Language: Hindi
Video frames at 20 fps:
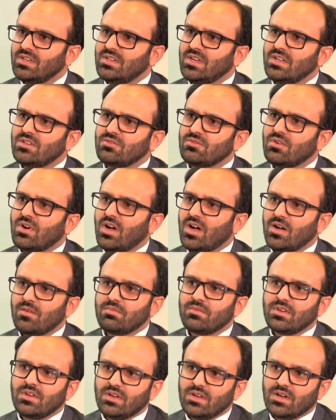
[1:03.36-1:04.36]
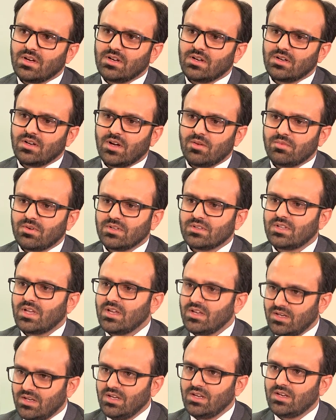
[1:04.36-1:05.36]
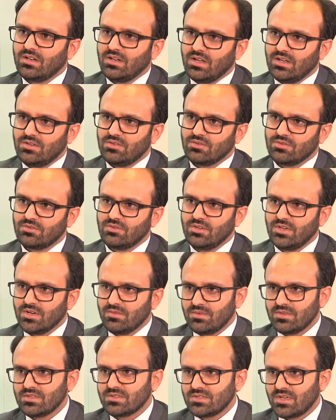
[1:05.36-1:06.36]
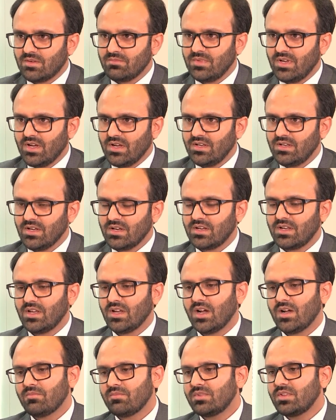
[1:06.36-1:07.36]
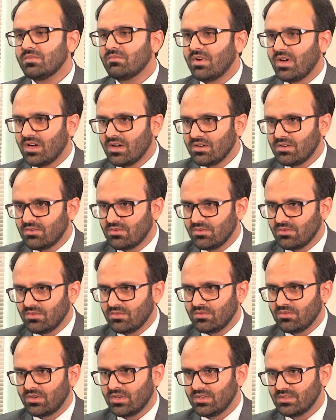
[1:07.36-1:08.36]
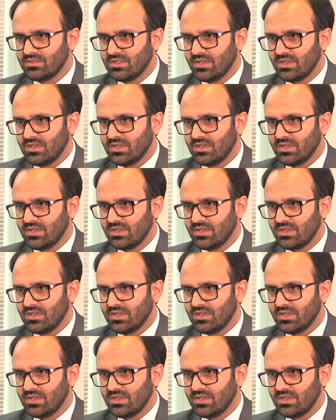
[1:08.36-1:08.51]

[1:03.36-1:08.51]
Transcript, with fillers: ये जो आपका आपका तहकीक नहीं जो दुनिया में सामने आई है कि आप दिमाग को के